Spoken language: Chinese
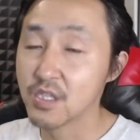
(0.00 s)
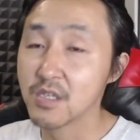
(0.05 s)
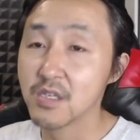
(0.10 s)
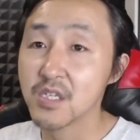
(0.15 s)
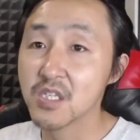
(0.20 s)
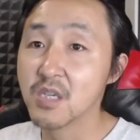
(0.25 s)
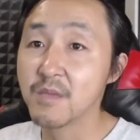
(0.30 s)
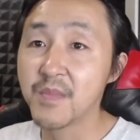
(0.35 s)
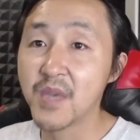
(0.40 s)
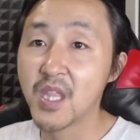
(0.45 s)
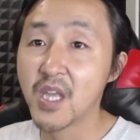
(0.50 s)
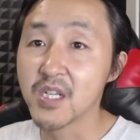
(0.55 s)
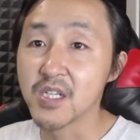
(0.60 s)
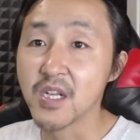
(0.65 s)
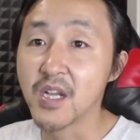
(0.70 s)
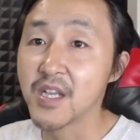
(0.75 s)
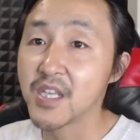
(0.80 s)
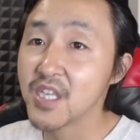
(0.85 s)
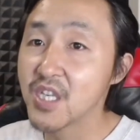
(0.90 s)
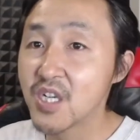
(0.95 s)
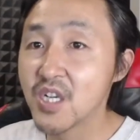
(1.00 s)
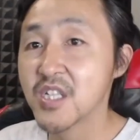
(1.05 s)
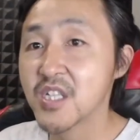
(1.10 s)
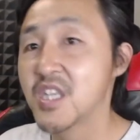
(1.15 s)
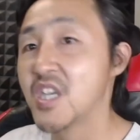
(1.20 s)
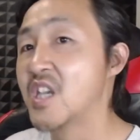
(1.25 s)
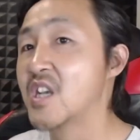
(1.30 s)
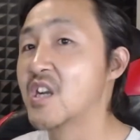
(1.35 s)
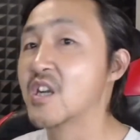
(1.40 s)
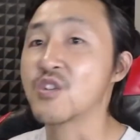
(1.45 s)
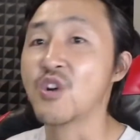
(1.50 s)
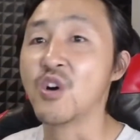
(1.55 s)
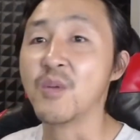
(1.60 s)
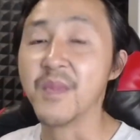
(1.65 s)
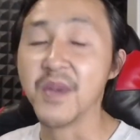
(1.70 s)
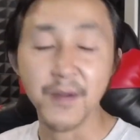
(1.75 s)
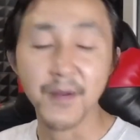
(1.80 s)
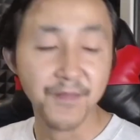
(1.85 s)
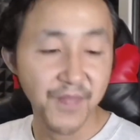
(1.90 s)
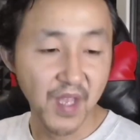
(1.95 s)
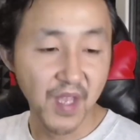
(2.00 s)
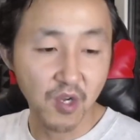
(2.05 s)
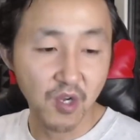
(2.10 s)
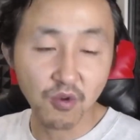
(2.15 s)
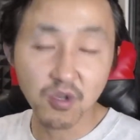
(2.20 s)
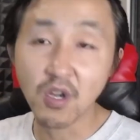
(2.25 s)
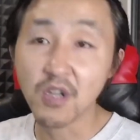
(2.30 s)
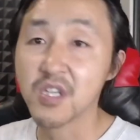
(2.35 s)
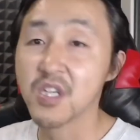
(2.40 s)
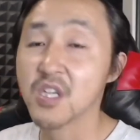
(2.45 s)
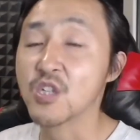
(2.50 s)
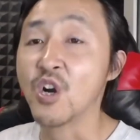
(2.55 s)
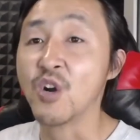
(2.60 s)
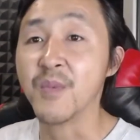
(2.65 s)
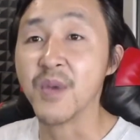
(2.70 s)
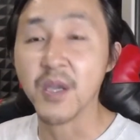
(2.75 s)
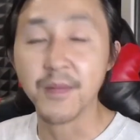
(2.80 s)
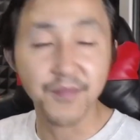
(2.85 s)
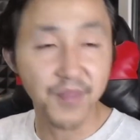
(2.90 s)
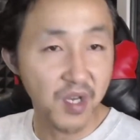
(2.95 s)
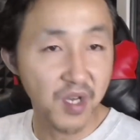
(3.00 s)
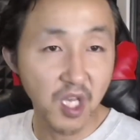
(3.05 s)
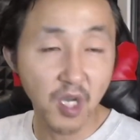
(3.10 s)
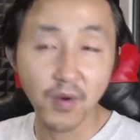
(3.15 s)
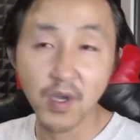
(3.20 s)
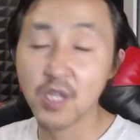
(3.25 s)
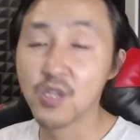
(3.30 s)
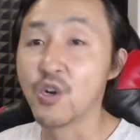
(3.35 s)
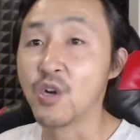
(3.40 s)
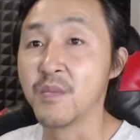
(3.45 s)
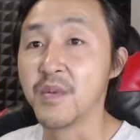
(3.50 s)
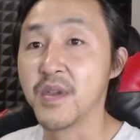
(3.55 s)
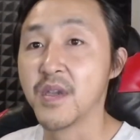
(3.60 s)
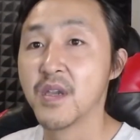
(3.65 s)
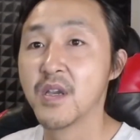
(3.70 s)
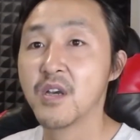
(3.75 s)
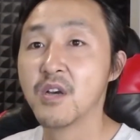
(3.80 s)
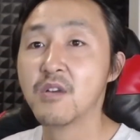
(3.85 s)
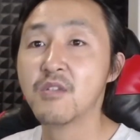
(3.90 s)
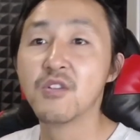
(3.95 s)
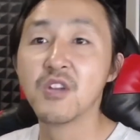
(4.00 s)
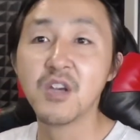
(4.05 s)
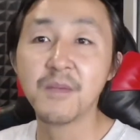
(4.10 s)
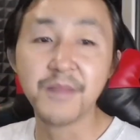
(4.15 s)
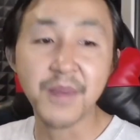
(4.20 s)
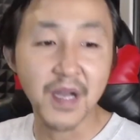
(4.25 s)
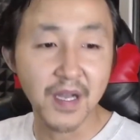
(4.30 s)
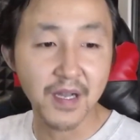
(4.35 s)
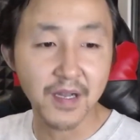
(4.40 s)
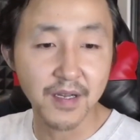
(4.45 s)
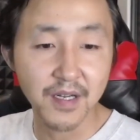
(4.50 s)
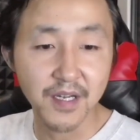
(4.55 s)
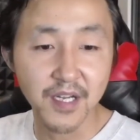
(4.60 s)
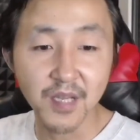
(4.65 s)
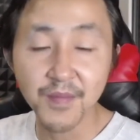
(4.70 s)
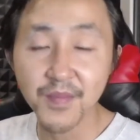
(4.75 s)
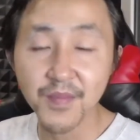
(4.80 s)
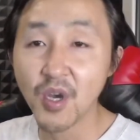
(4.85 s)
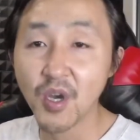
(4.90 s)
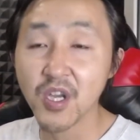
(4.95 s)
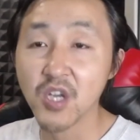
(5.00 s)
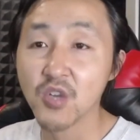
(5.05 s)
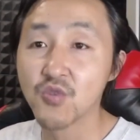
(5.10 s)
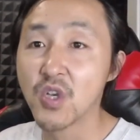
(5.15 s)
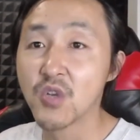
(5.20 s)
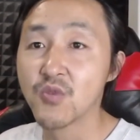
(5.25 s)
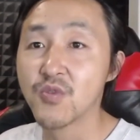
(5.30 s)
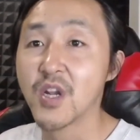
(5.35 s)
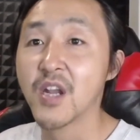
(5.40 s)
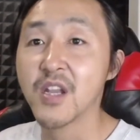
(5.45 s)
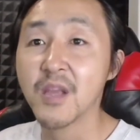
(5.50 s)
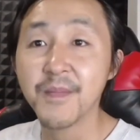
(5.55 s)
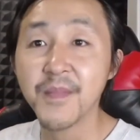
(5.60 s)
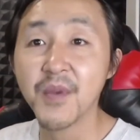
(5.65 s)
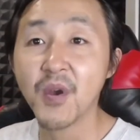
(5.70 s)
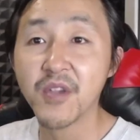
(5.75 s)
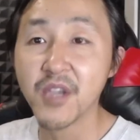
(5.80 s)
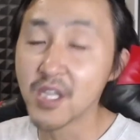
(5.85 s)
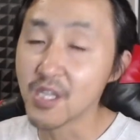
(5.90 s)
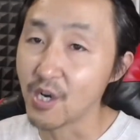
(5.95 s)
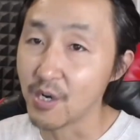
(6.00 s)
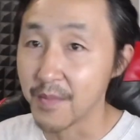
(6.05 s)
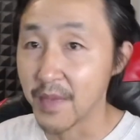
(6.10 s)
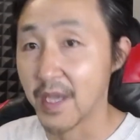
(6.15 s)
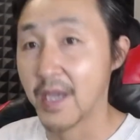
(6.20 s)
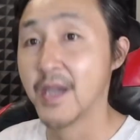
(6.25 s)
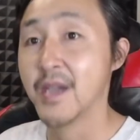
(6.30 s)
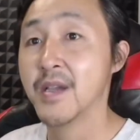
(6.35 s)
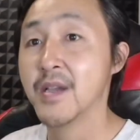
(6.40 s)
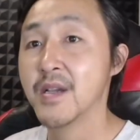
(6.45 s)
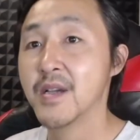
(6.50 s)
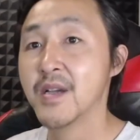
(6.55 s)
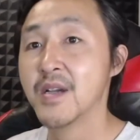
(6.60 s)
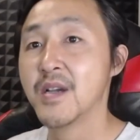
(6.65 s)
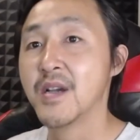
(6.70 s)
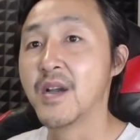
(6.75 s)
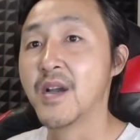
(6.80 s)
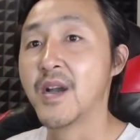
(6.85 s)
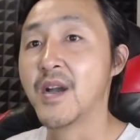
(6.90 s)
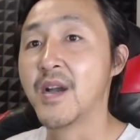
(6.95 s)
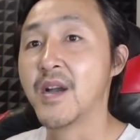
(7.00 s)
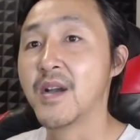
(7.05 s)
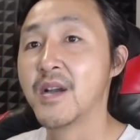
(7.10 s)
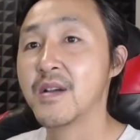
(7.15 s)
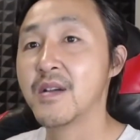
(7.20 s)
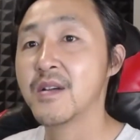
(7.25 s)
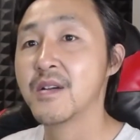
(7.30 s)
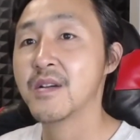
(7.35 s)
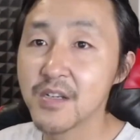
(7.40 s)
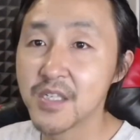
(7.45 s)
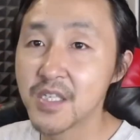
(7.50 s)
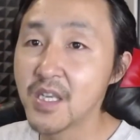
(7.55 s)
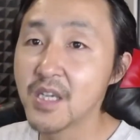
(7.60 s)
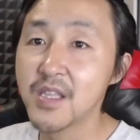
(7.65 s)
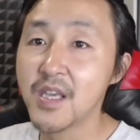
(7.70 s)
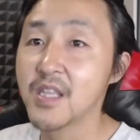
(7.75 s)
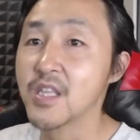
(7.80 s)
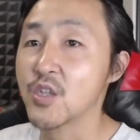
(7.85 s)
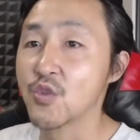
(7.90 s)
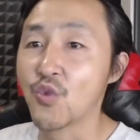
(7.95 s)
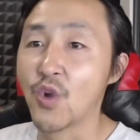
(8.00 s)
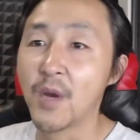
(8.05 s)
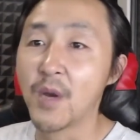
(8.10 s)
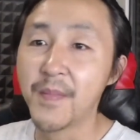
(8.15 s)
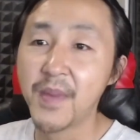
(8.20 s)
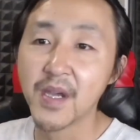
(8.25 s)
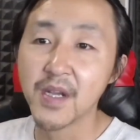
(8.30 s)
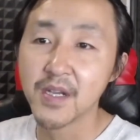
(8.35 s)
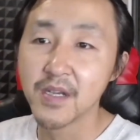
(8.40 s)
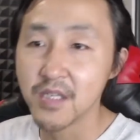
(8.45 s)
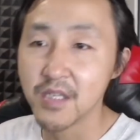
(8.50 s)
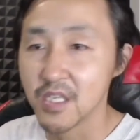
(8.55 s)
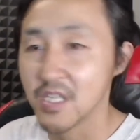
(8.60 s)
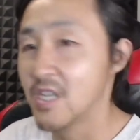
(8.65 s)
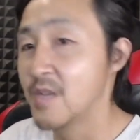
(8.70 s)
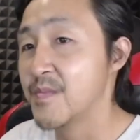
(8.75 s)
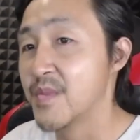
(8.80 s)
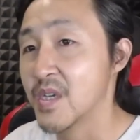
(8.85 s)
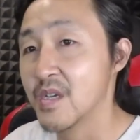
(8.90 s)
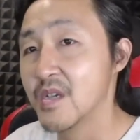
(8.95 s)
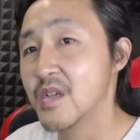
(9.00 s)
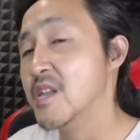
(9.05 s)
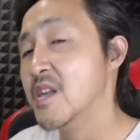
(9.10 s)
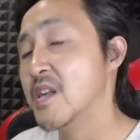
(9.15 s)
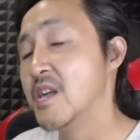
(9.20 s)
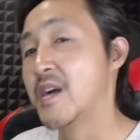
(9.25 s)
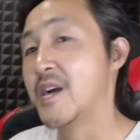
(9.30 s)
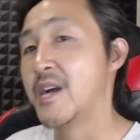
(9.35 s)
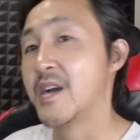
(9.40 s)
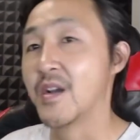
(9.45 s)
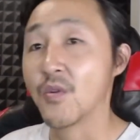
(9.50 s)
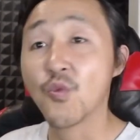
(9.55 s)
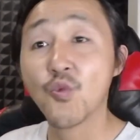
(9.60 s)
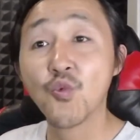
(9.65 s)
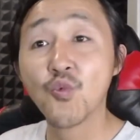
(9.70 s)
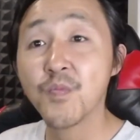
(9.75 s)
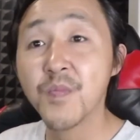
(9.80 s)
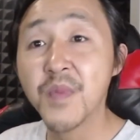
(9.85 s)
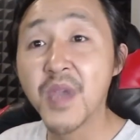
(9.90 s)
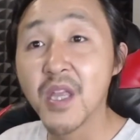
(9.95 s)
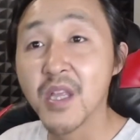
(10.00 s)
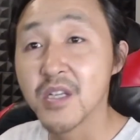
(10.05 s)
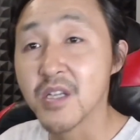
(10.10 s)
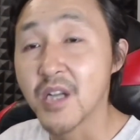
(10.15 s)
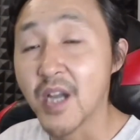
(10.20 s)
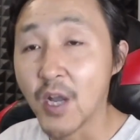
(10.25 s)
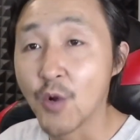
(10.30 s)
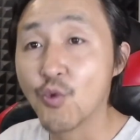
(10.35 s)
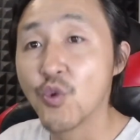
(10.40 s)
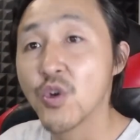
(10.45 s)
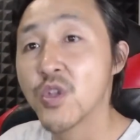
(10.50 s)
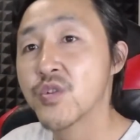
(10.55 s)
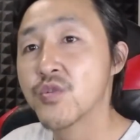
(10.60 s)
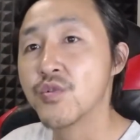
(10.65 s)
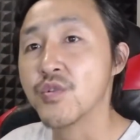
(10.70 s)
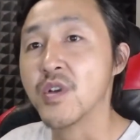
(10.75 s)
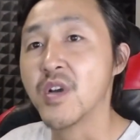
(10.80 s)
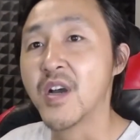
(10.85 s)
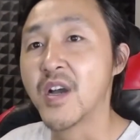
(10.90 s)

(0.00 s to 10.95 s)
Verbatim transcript: 身边的人一个接一个倒霉，刘少奇倒霉，彭德怀倒霉，后来把林彪给拽出来，林彪也倒霉，啊。现在的团派跟习近平啊、呃、面子上还过得去